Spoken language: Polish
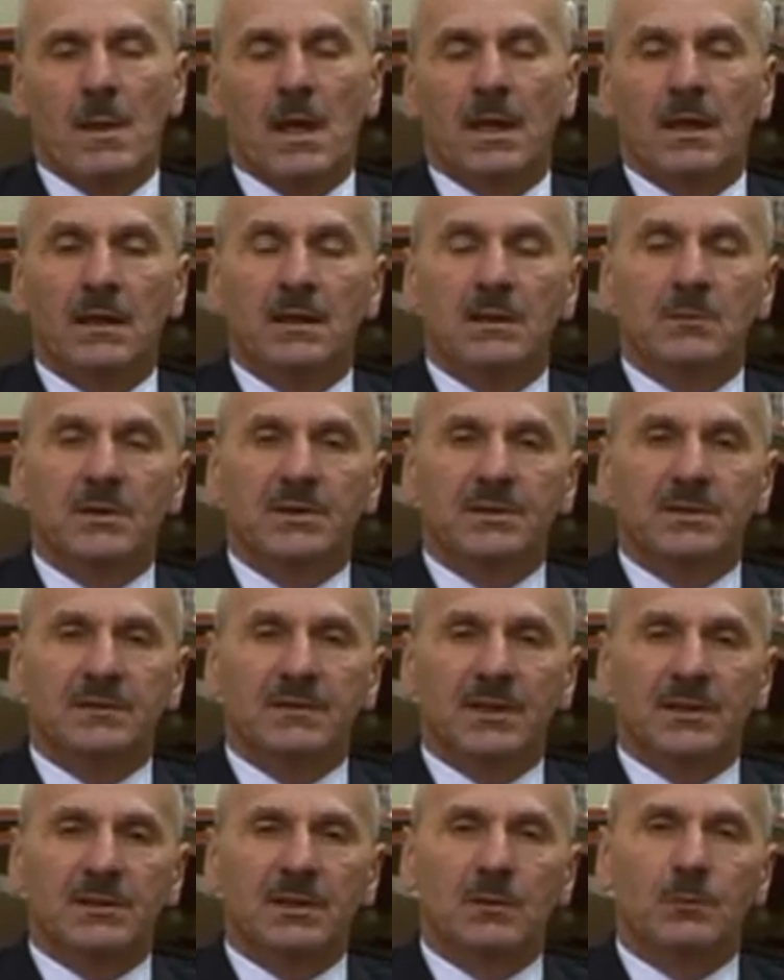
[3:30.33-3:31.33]
Jednym jeszcze z
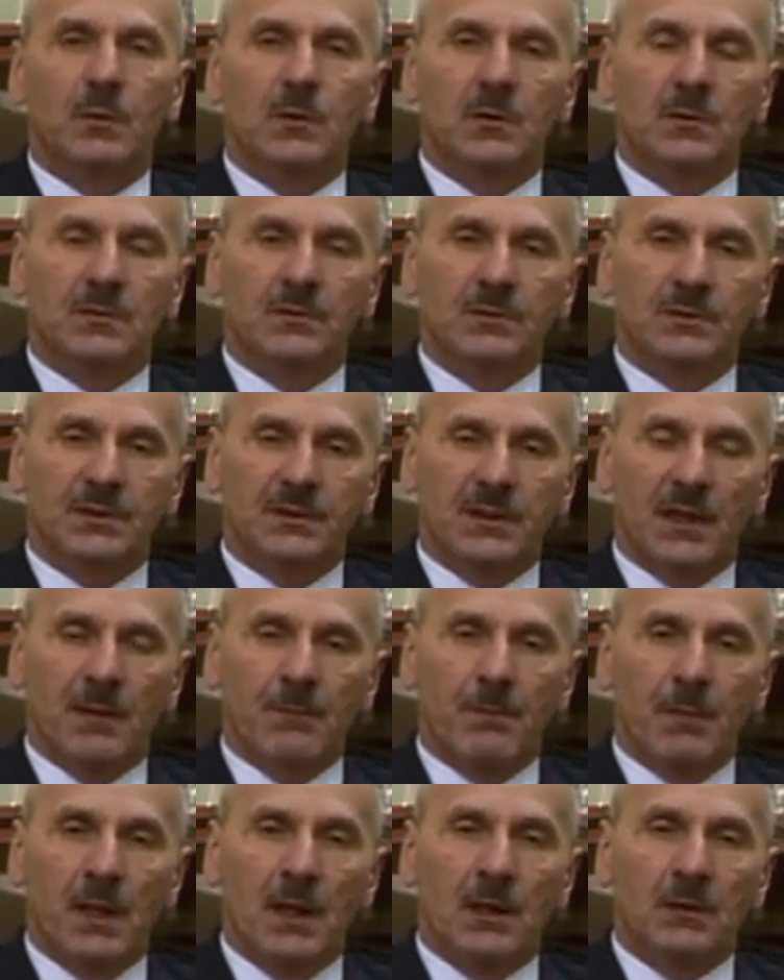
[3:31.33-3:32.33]
ważnych punktów dzisiaj,
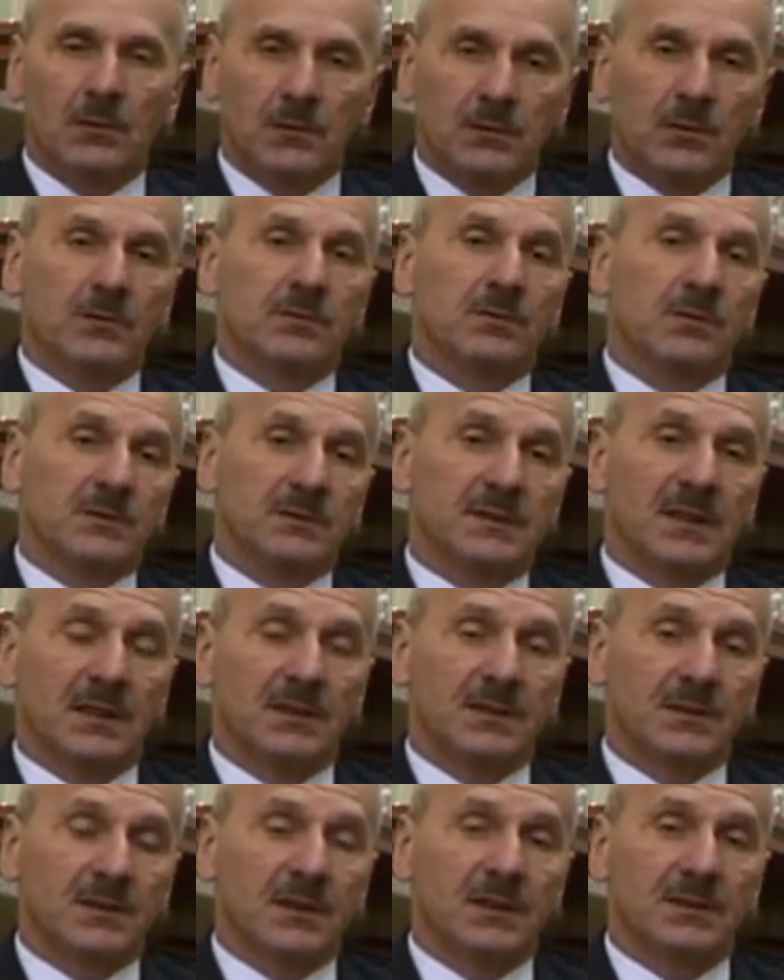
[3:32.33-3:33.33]
no to, to
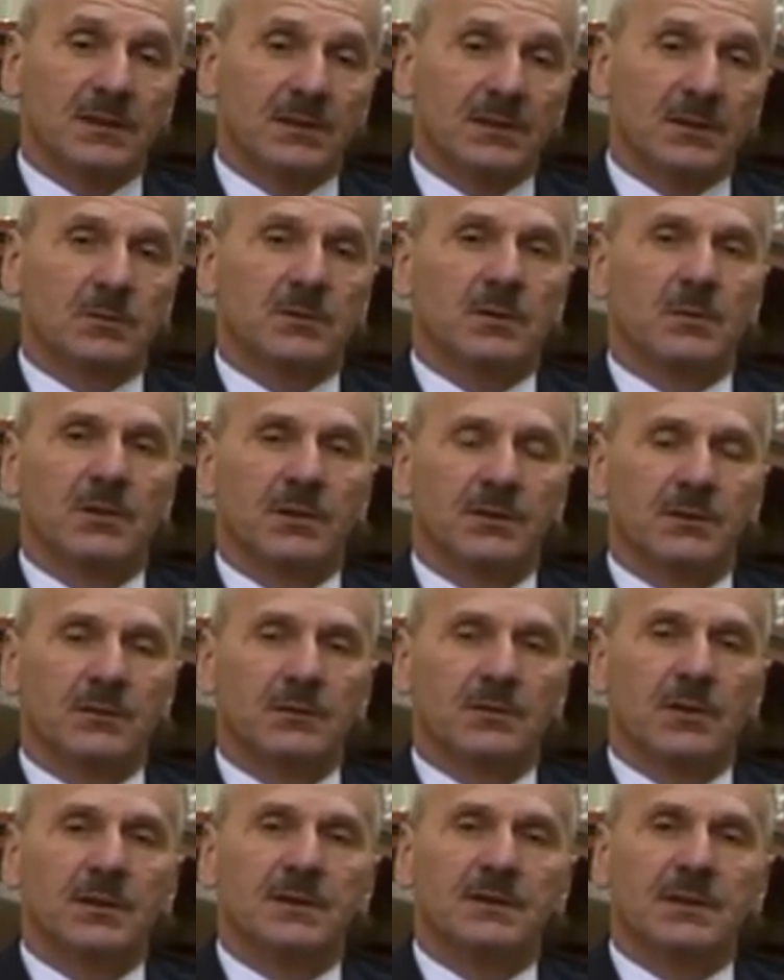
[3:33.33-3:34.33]
tradycyjnie zresztą co
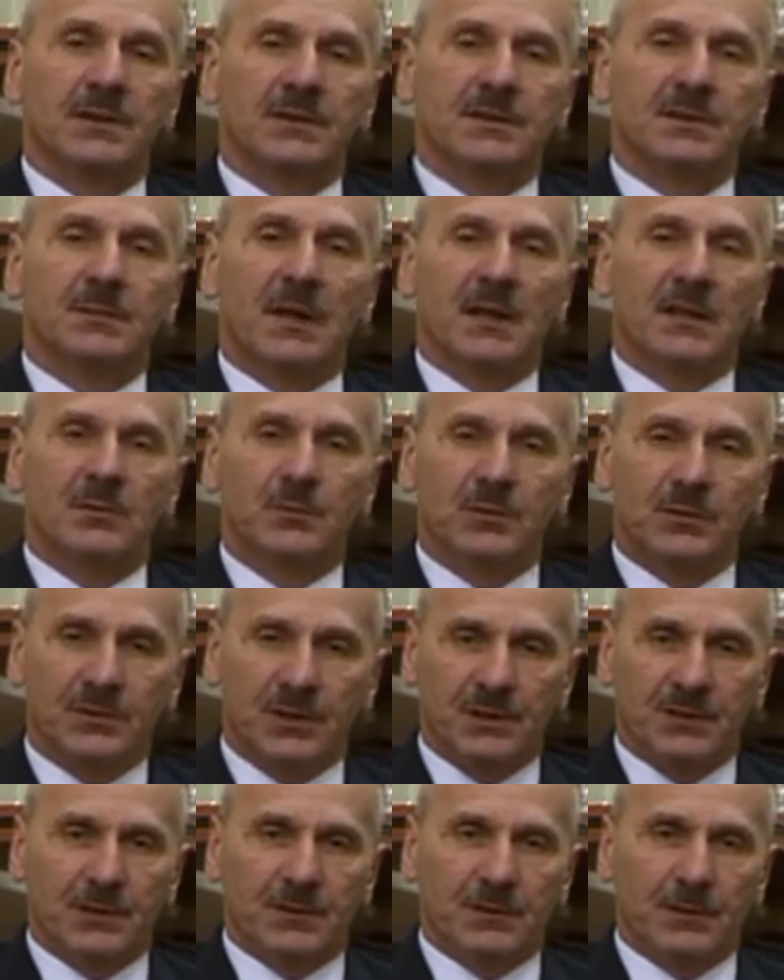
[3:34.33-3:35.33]
miesiąc, to jest też zmiany w
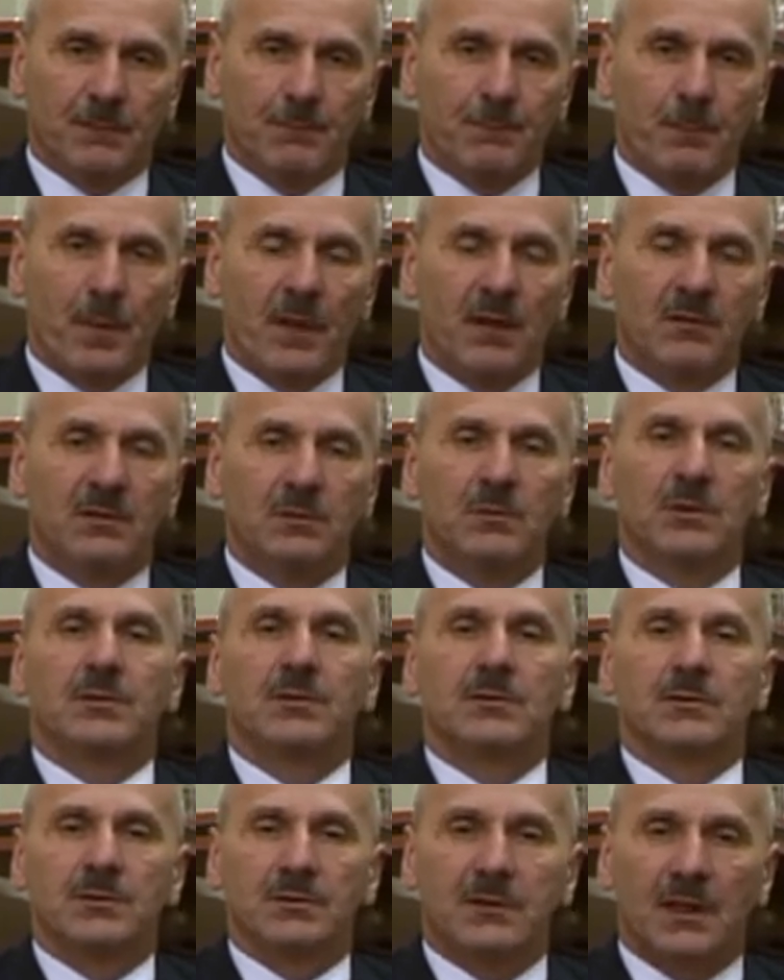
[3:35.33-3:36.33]
budżecie są tym
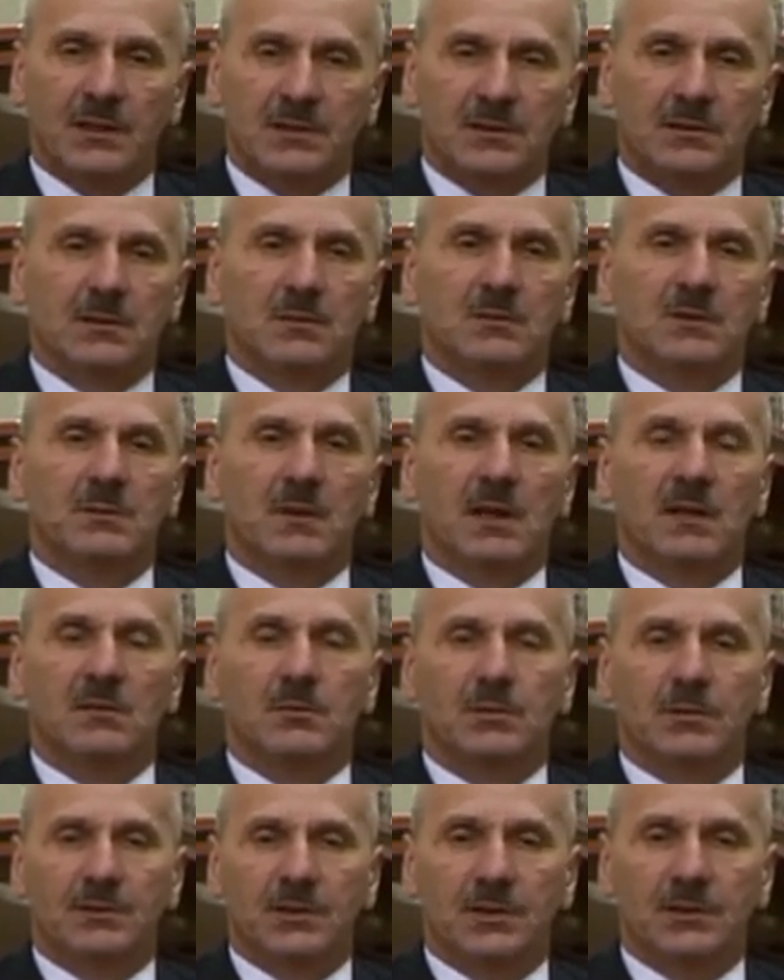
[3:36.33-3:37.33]
miesiącu także są zmiany
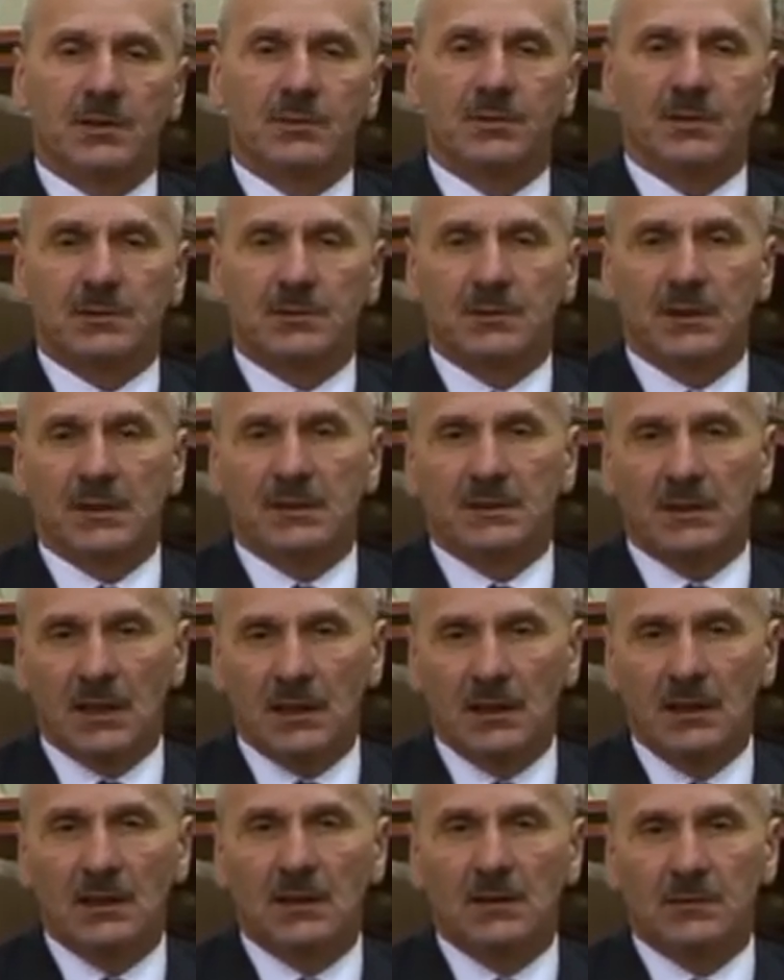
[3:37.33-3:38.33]
w budżecie,
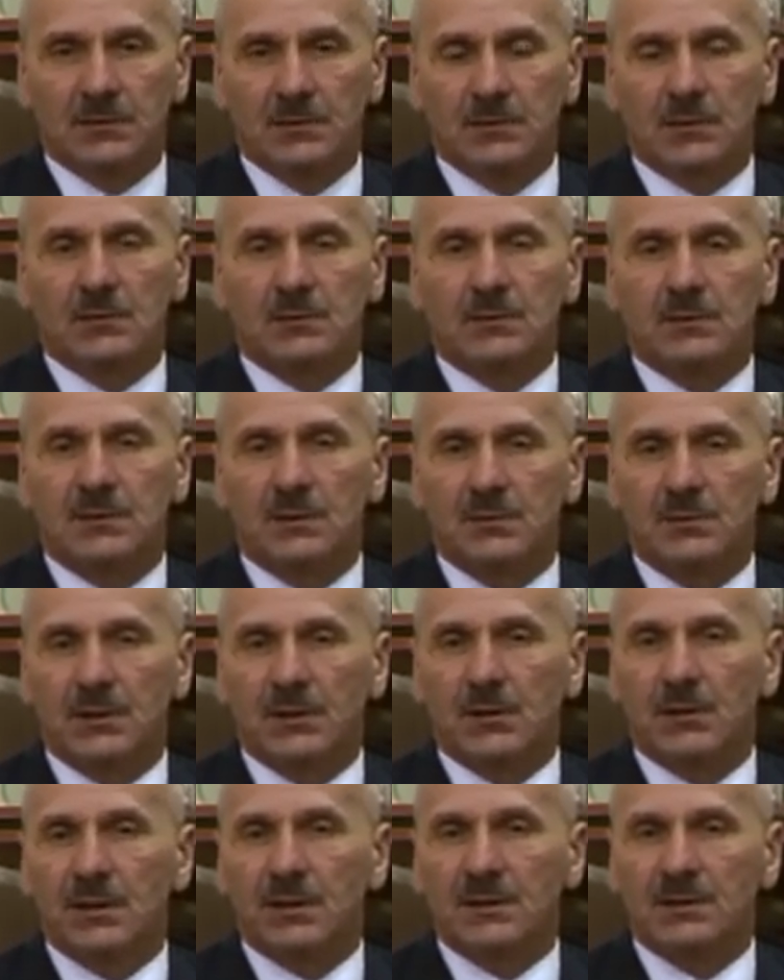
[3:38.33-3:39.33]
przesunięcia w związku z tym, że
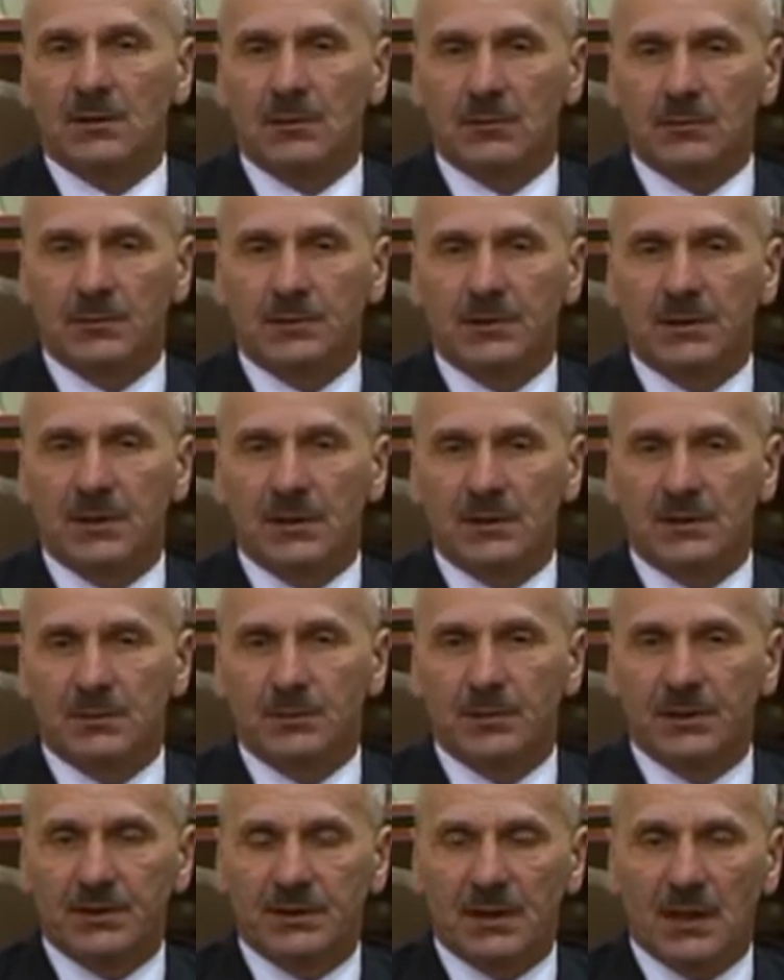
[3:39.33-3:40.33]
koniec roku się
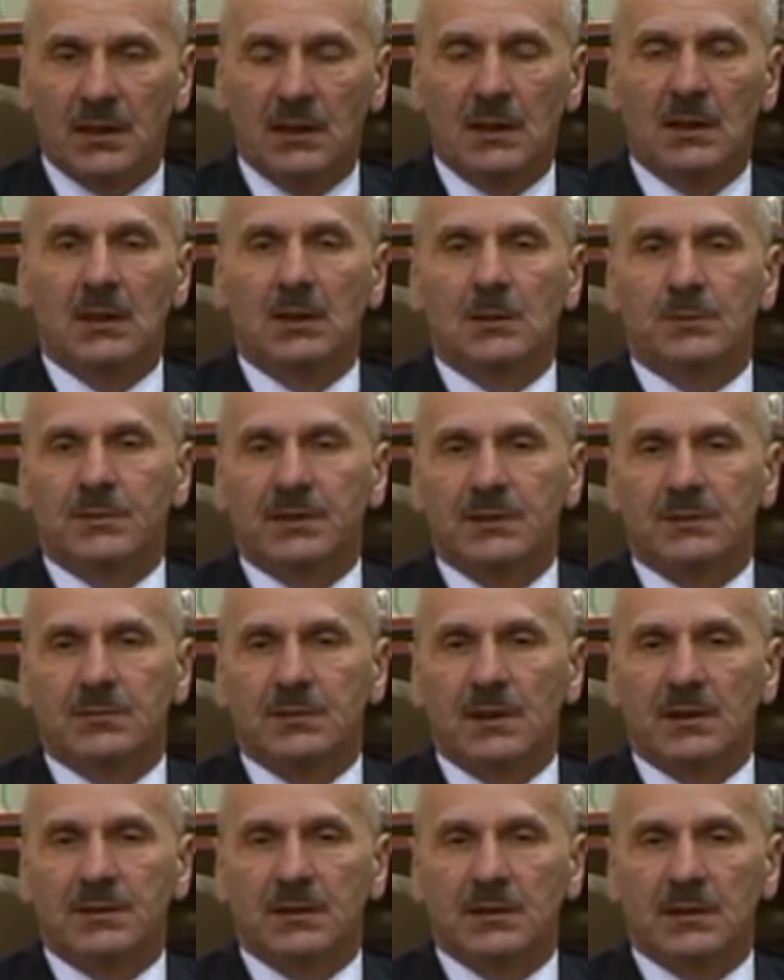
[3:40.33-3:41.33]
zbliża,
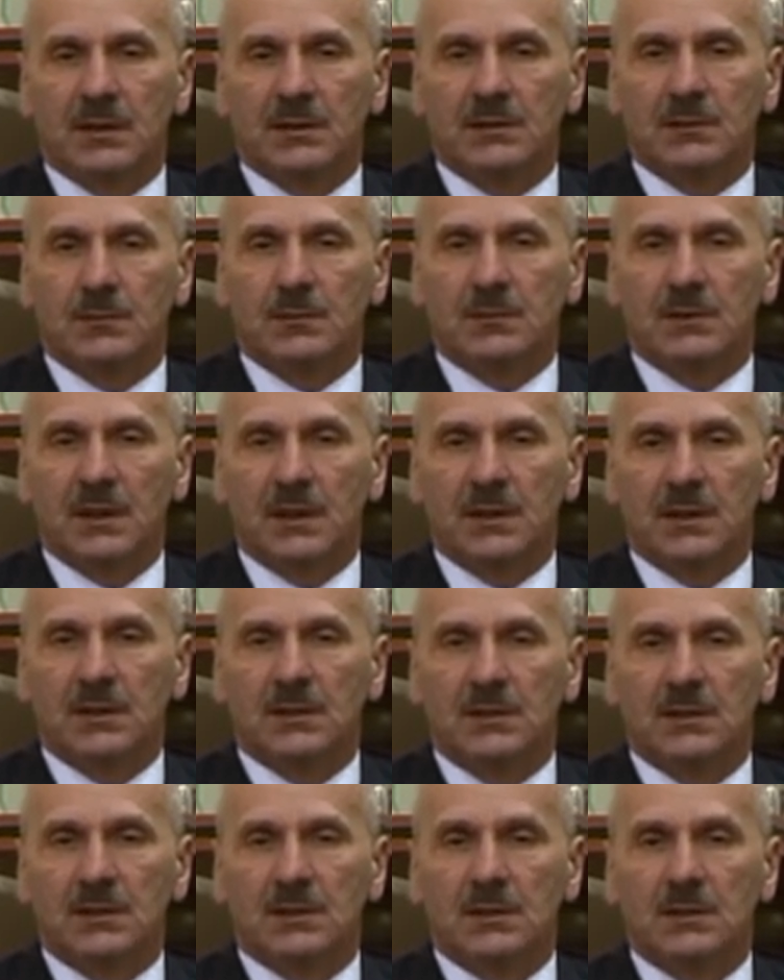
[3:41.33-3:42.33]
przesunięcia na skutek
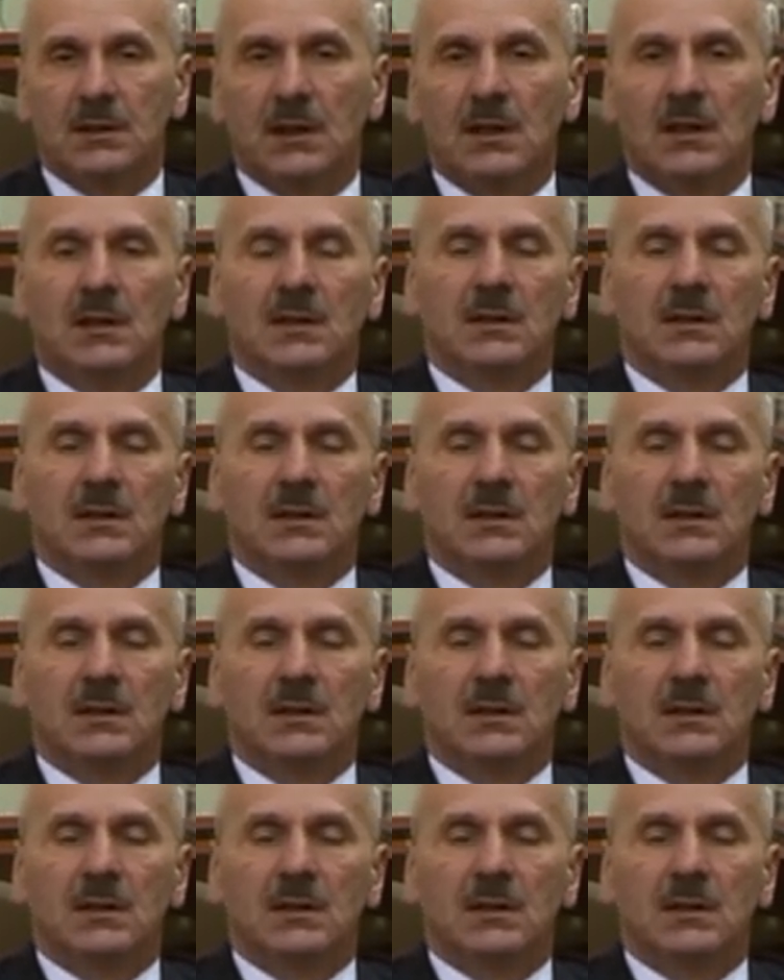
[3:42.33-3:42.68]
y,